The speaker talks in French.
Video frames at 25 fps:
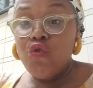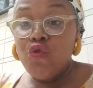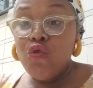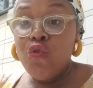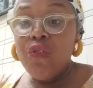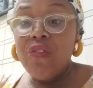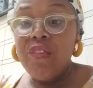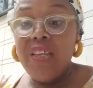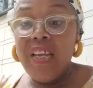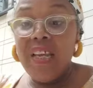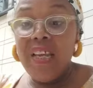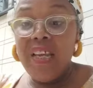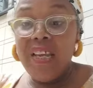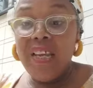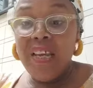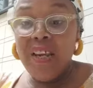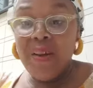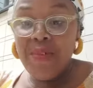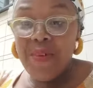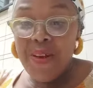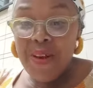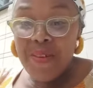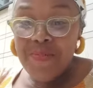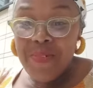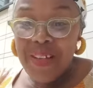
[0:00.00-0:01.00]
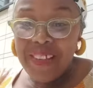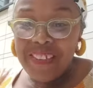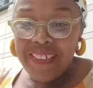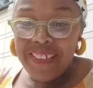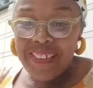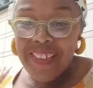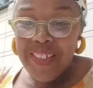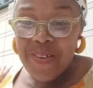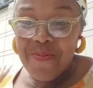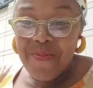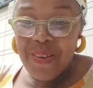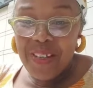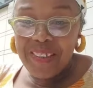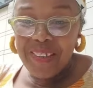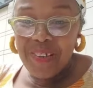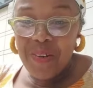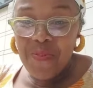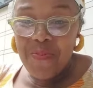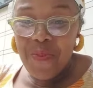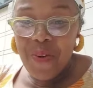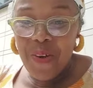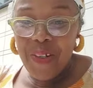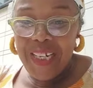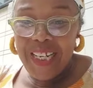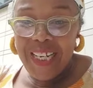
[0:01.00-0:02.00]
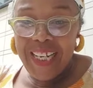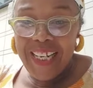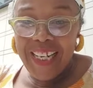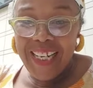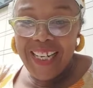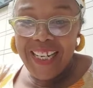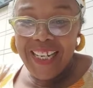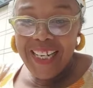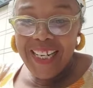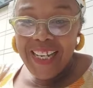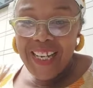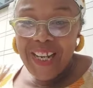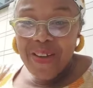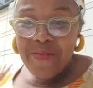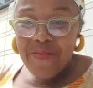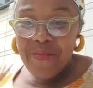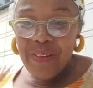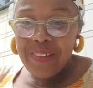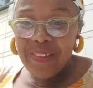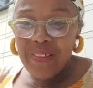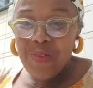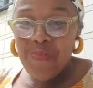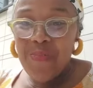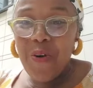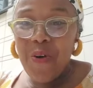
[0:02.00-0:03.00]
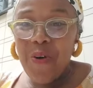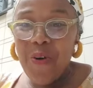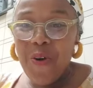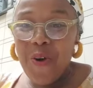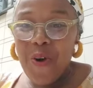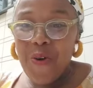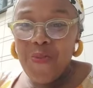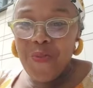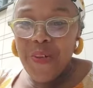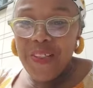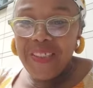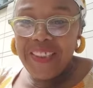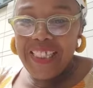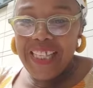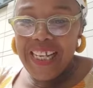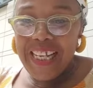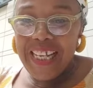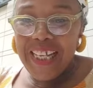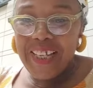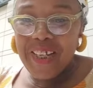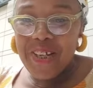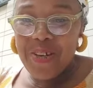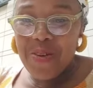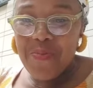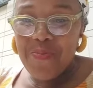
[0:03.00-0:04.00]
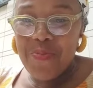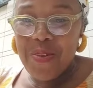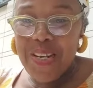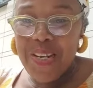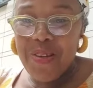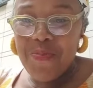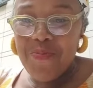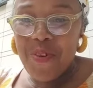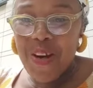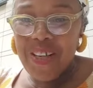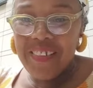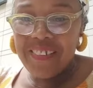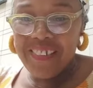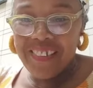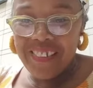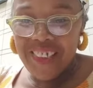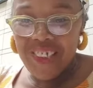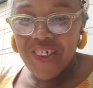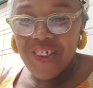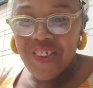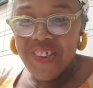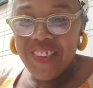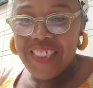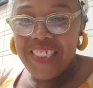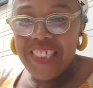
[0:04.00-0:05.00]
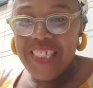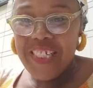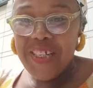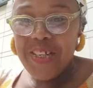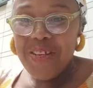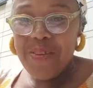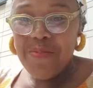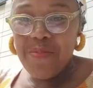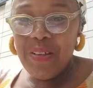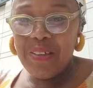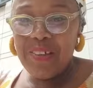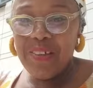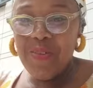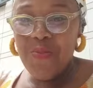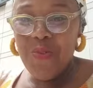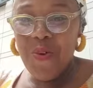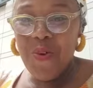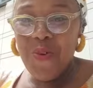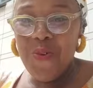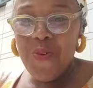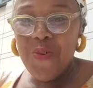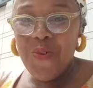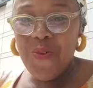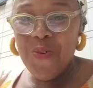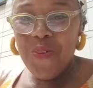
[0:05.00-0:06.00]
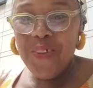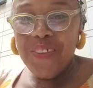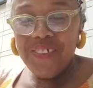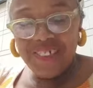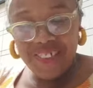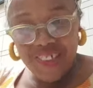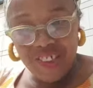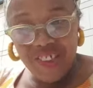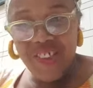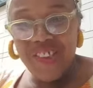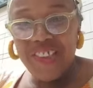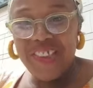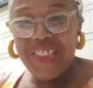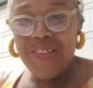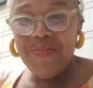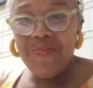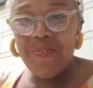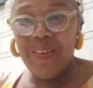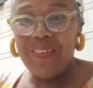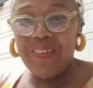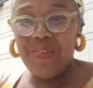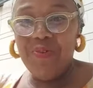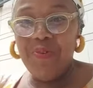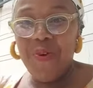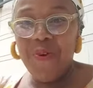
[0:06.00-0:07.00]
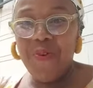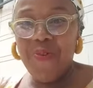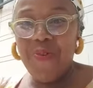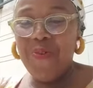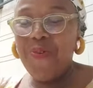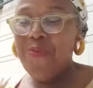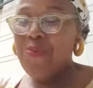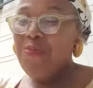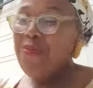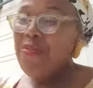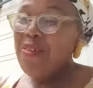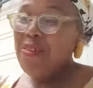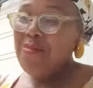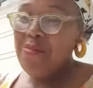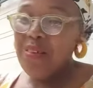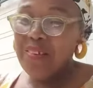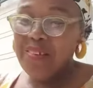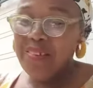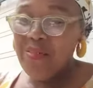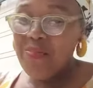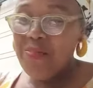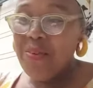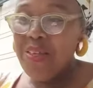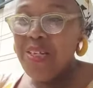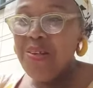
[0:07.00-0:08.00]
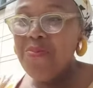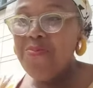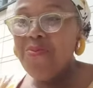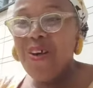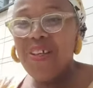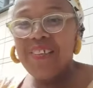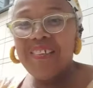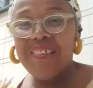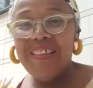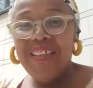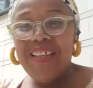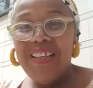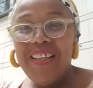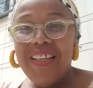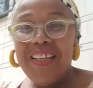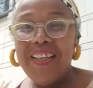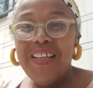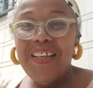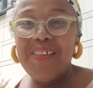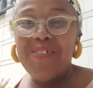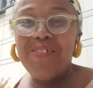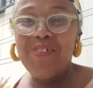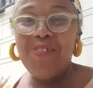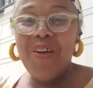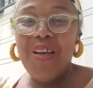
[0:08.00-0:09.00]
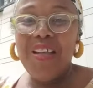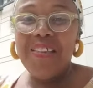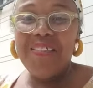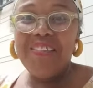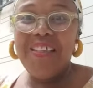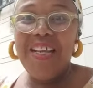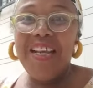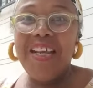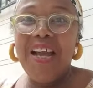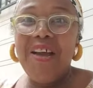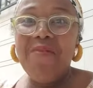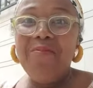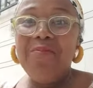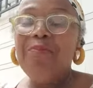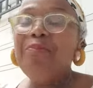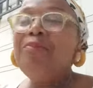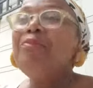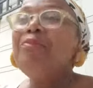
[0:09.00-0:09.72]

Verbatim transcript: Juste des. Euh, bah, merci, merci pour les. Merci pour le commentaire, euh, Billy Moise. C'est gentil. Merci beaucoup. C'est gentil. Merci beaucoup. Merci, Billy Moise, euh, sur Instagram.